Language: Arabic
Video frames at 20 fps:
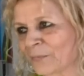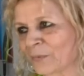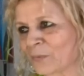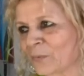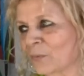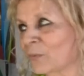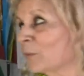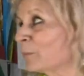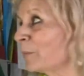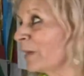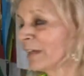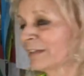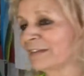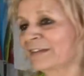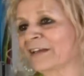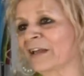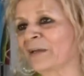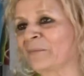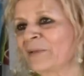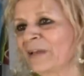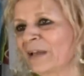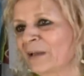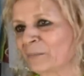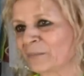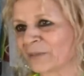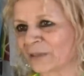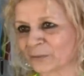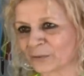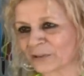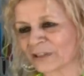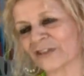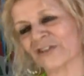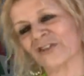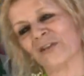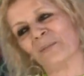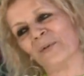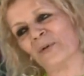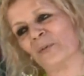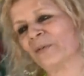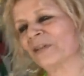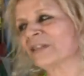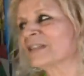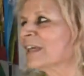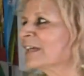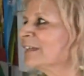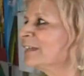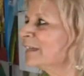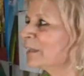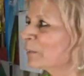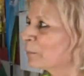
ومع احترامي للبنان وكل شيء بروح بحس هيديك